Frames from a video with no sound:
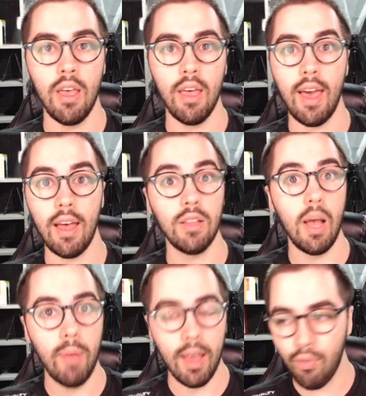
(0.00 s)
é, da
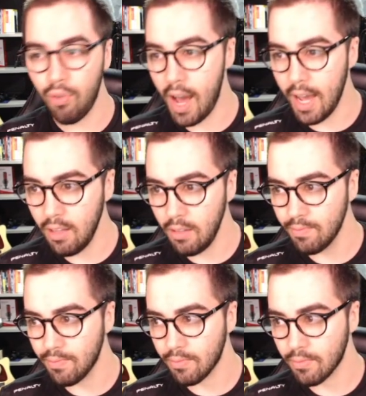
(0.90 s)
Black Friday.
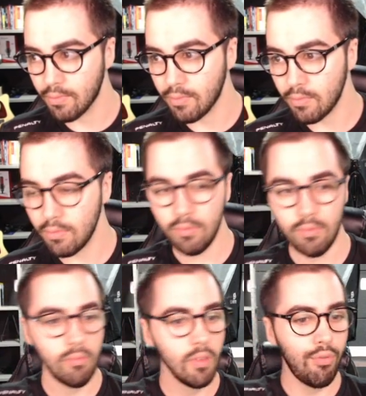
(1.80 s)

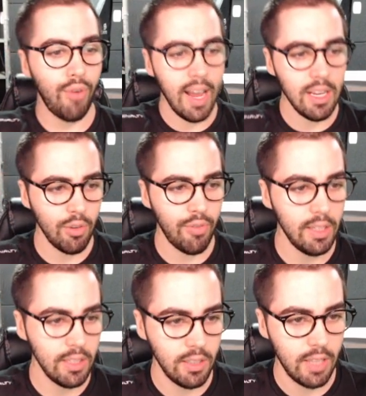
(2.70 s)
Várias
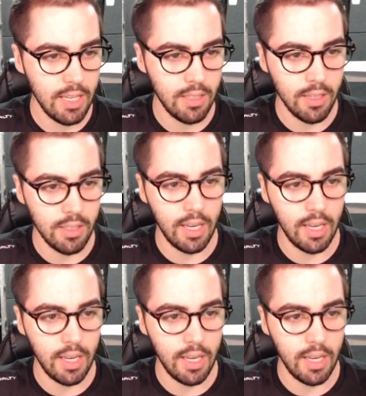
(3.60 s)
ofertas interessantes,